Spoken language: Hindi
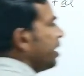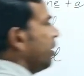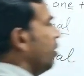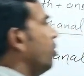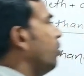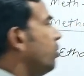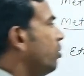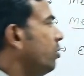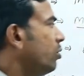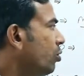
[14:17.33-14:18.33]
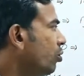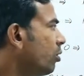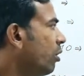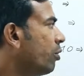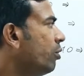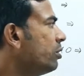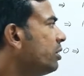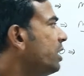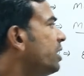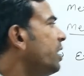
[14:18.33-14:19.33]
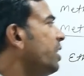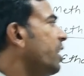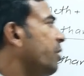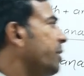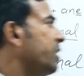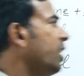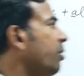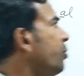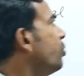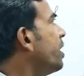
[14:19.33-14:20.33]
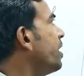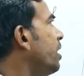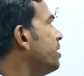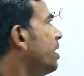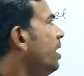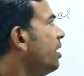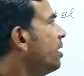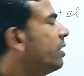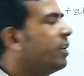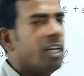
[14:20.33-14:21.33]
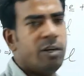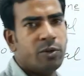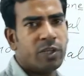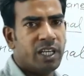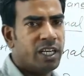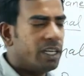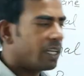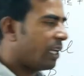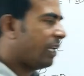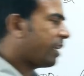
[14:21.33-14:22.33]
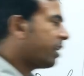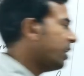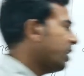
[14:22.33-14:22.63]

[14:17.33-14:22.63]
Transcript: क्लो टू क्लोरो थ्री थ्री डाई मेथिल ब्यूटेनल इसका नाम हो गया क्लियर